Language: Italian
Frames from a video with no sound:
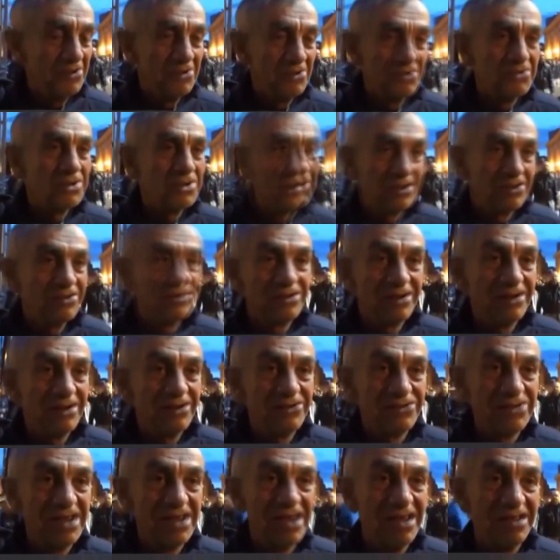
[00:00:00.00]

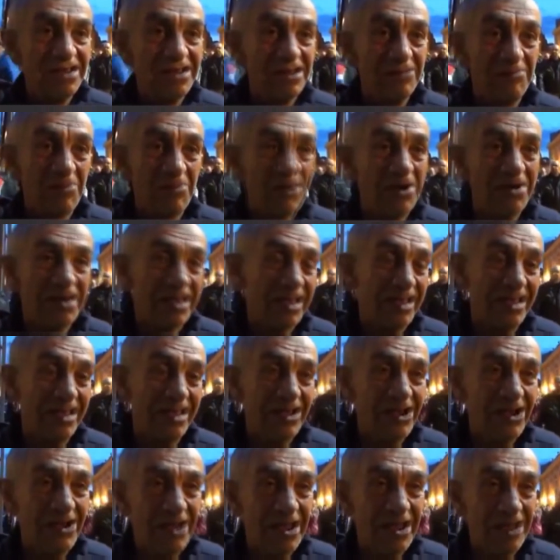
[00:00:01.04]
l'elemosiniere del Papa,
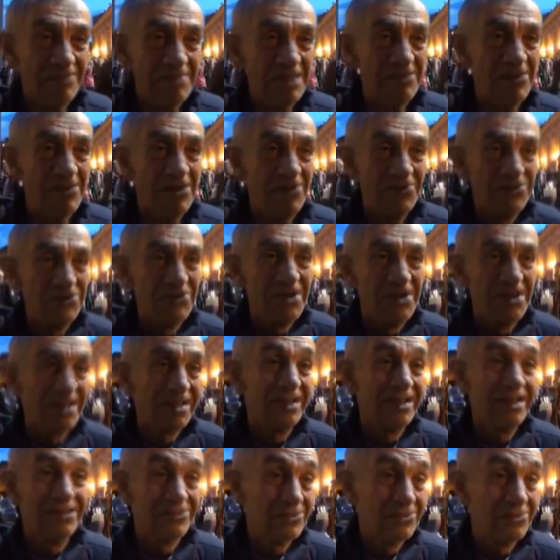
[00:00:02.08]
l'arcivescovo
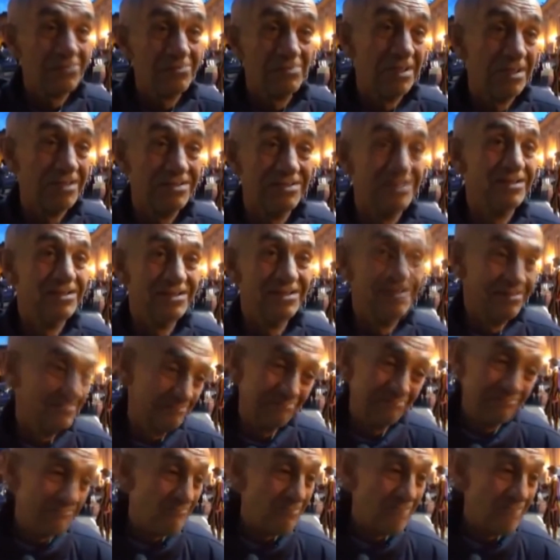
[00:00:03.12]
Corrado Krajewski,